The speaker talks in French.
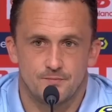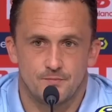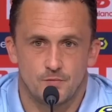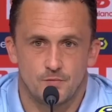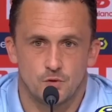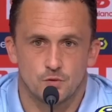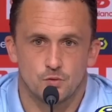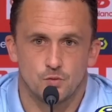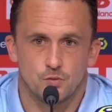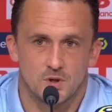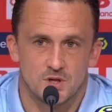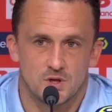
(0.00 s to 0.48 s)

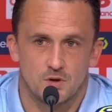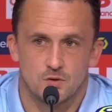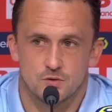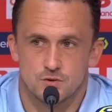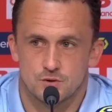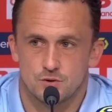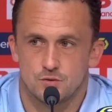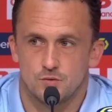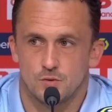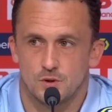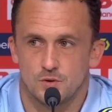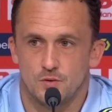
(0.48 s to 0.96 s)
On, doit, on
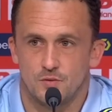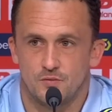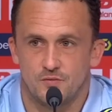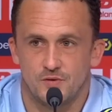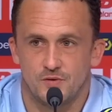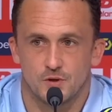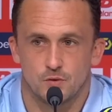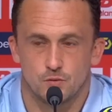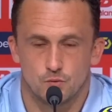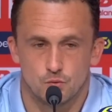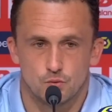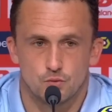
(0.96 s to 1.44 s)
se doit de
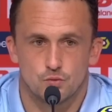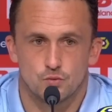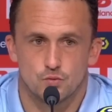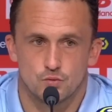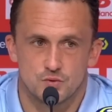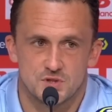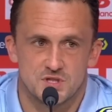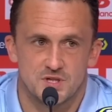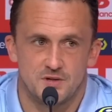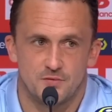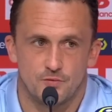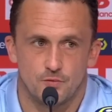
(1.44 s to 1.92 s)
faire, nous,
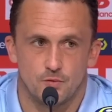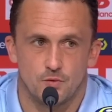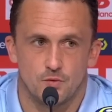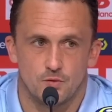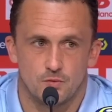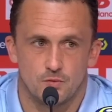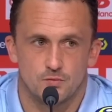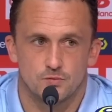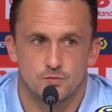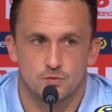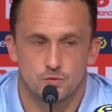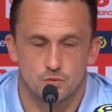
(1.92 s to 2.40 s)
tout ce qu'il
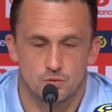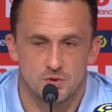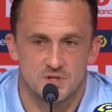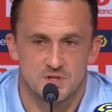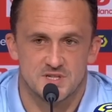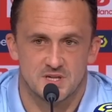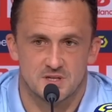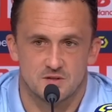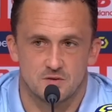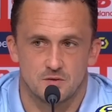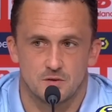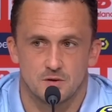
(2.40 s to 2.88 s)
faut, tous
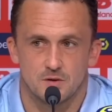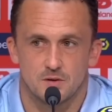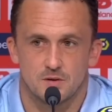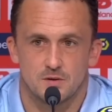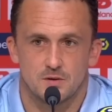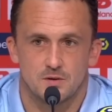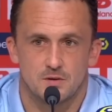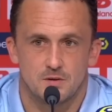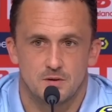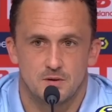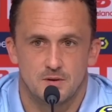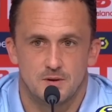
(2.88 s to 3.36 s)
les
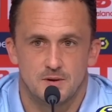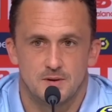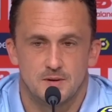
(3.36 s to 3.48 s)
acteurs.